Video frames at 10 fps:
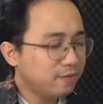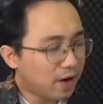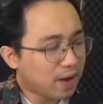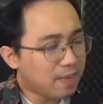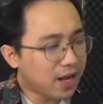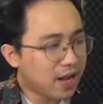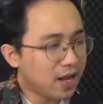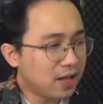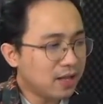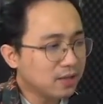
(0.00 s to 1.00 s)
Vào năm
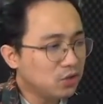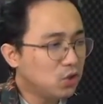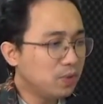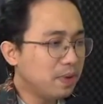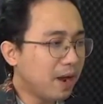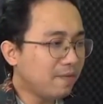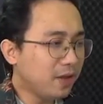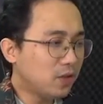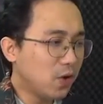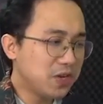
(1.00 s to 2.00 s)
2000, Chuồn bị bắt
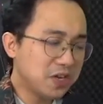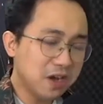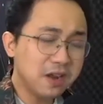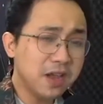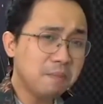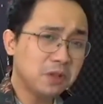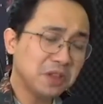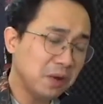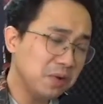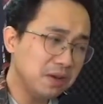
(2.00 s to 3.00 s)
vì tội cưỡng hiếp một
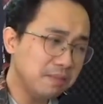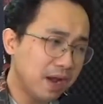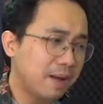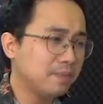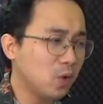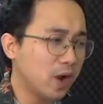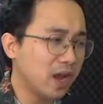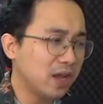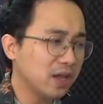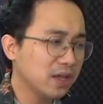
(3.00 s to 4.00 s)
thiếu nữ 15
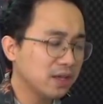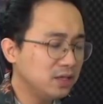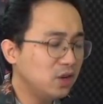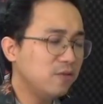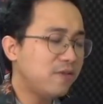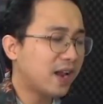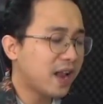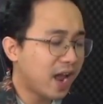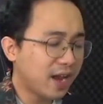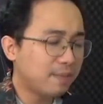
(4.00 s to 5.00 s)
tuổi, chịu phạt
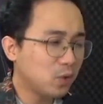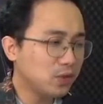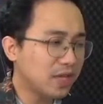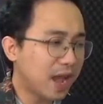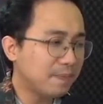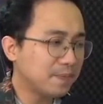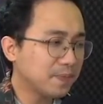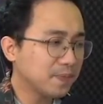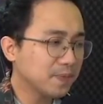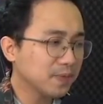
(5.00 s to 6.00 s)
2 năm tù giam.
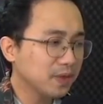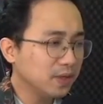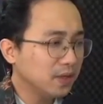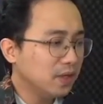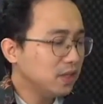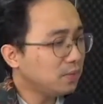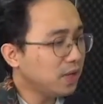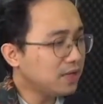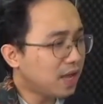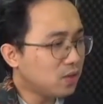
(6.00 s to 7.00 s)
Trong
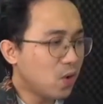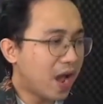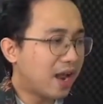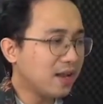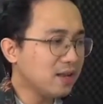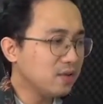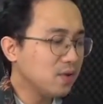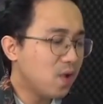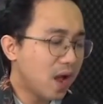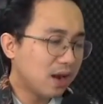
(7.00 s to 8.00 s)
thời gian thụ án,
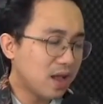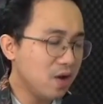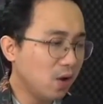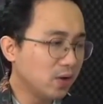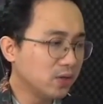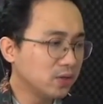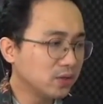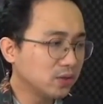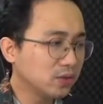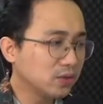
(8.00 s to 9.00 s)
Hoàng ly hôn.
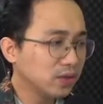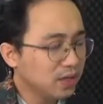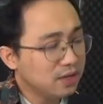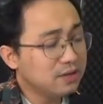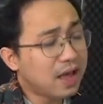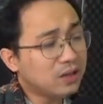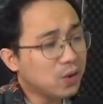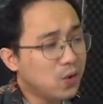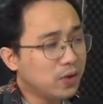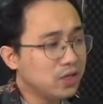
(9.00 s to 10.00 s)
Ra
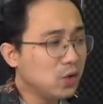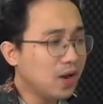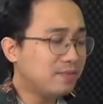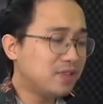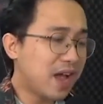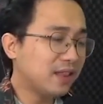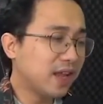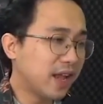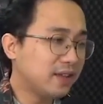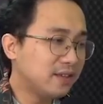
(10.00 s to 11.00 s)
tù thì Chuồn làm giả
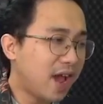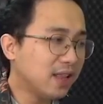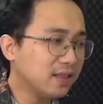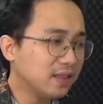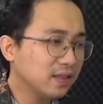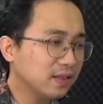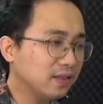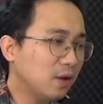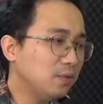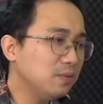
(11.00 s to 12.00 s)
thẻ cảnh sát,
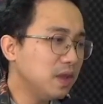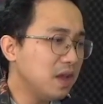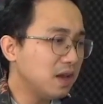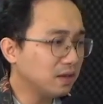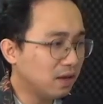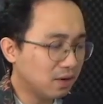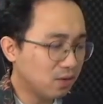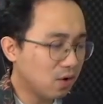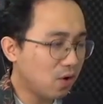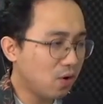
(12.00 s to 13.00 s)
tống tiền ở
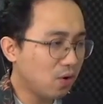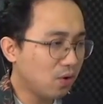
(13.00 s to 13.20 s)
cô.